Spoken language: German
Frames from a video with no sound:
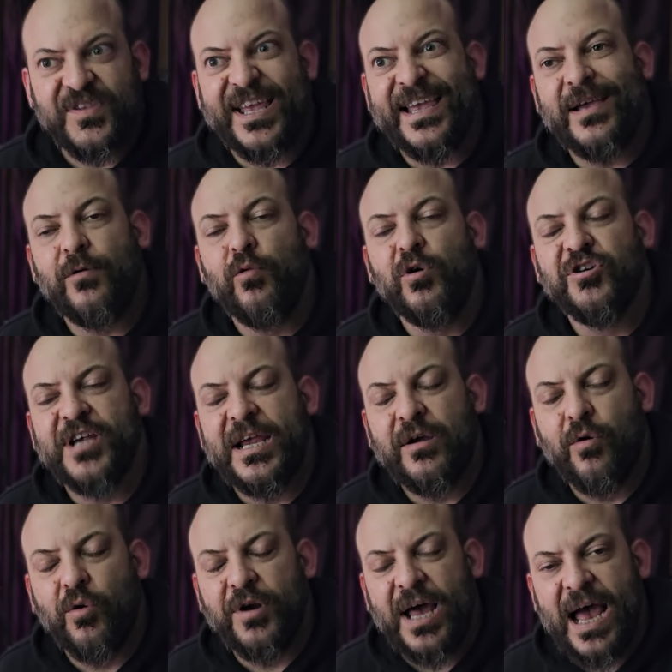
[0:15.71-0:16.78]
Den
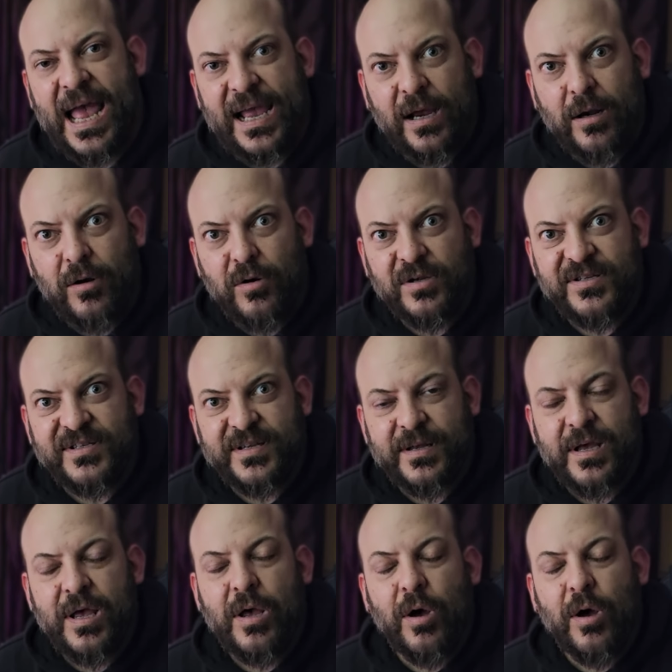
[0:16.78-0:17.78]
Gutscheincode eingelöst